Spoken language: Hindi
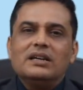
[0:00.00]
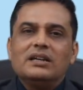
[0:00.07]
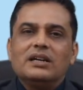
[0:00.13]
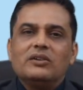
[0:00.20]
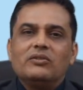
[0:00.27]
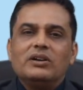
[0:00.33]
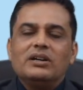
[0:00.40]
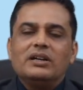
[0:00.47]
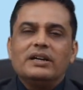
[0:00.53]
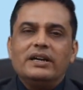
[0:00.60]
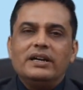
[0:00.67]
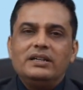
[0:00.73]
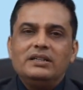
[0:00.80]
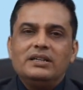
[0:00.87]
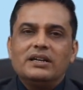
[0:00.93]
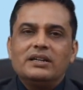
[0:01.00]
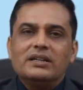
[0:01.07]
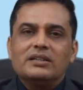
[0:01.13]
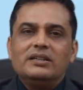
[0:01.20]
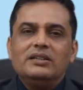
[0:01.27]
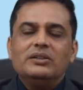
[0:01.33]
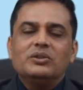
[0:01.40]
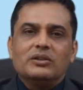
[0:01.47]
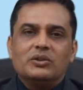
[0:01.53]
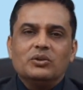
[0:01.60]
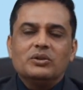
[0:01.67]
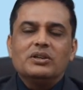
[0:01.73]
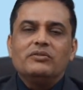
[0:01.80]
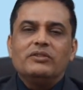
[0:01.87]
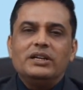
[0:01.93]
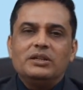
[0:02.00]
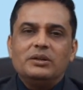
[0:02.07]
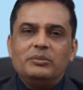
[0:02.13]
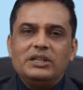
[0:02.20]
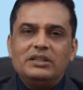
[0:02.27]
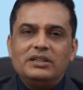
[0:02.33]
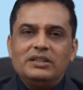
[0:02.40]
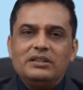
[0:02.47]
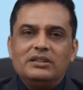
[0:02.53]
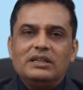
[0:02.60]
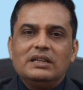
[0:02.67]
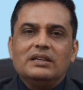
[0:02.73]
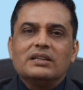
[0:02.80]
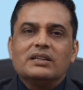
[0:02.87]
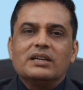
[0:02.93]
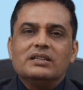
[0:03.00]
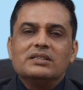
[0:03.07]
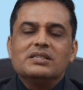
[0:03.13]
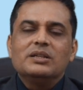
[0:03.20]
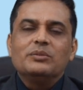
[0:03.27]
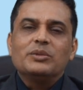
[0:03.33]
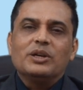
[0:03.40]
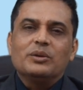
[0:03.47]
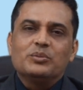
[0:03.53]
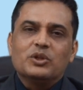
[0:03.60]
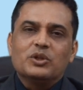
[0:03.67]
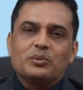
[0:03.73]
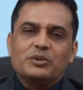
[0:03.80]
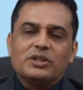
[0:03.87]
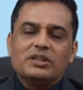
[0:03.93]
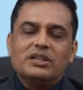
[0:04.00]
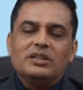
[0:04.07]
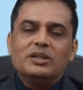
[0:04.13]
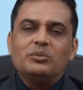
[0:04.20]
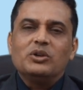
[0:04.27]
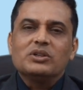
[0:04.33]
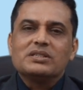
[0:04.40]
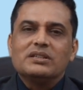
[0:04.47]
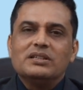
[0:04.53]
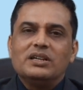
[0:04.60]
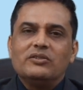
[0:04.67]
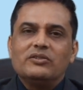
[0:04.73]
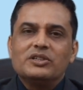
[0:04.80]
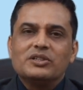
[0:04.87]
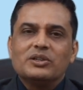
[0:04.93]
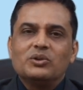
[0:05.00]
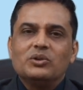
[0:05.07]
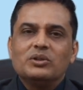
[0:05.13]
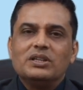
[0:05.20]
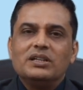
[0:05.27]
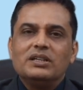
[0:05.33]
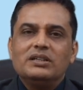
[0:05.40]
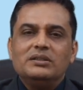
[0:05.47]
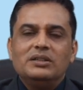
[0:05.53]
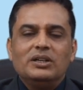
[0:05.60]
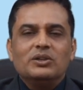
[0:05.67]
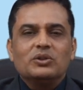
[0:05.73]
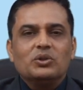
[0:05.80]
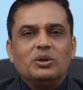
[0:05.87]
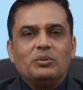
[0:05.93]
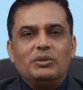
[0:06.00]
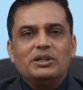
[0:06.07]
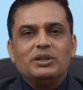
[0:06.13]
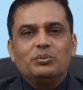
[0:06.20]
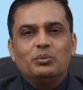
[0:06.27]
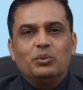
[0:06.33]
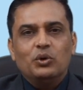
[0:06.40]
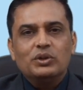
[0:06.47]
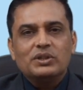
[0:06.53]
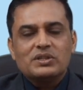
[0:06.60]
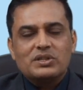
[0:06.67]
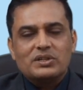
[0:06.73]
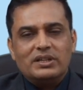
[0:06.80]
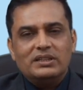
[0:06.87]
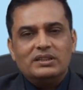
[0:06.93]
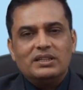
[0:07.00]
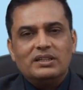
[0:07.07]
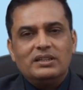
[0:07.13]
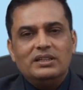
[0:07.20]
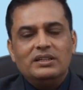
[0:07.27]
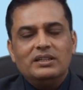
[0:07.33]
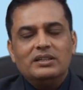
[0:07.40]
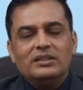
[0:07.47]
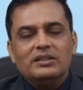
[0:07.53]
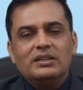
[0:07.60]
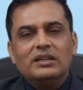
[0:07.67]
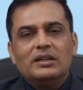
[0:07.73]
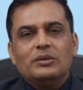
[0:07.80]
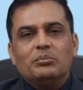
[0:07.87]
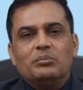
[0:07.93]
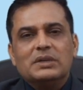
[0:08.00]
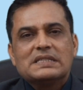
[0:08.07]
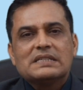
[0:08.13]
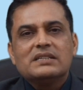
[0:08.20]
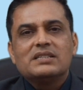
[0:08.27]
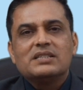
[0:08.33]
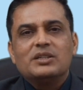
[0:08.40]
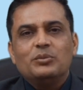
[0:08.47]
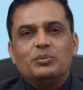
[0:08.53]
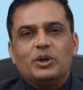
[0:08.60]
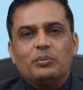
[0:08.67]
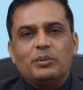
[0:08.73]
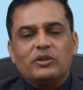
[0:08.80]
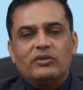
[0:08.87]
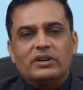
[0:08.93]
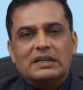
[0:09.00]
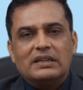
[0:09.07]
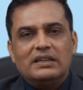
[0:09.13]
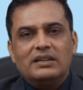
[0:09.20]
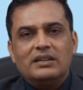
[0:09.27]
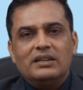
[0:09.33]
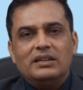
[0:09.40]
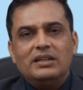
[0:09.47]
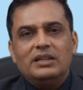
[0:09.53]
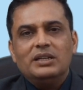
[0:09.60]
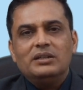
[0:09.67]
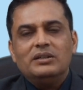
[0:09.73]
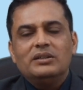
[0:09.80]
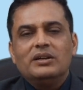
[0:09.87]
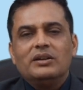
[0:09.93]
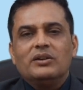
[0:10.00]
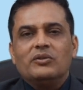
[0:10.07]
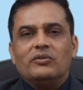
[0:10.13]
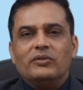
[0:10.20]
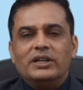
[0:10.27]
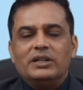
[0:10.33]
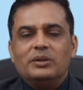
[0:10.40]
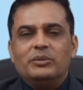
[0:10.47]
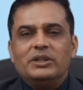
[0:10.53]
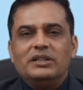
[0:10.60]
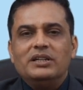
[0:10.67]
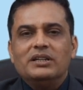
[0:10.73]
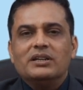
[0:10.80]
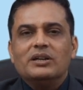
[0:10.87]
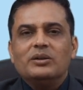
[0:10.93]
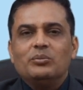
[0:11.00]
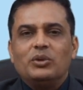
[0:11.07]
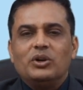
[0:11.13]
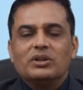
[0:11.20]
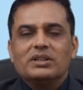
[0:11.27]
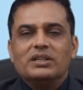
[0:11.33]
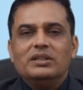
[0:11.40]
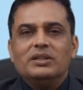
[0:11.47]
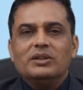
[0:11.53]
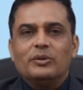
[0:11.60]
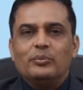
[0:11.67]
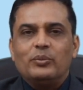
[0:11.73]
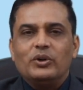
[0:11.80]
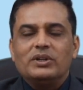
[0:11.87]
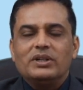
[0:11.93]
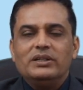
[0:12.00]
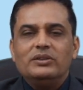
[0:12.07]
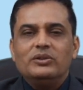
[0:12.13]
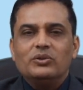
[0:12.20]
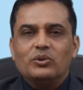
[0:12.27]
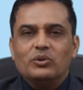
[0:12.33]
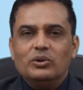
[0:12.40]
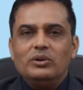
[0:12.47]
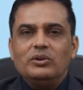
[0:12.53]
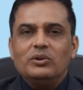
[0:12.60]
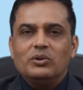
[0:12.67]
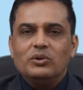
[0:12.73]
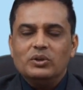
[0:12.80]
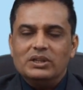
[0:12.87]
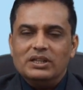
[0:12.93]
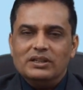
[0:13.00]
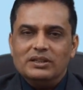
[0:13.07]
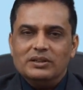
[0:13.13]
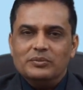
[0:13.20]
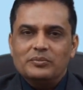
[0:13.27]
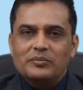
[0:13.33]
अलावा इनडायरेक्टली क्योंकि वाइटामिन डी कैल्शियम के एब्जॉर्प्शन के लिए बहुत ज़्यादा आवश्यक होता है तो हमारी बोन स्ट्रेंथ के लिए मसल्स की प्रॉपर वर्किंग के लिए वाइटामिन डी का बहुत ही इम्पॉर्टेंट रोल होता है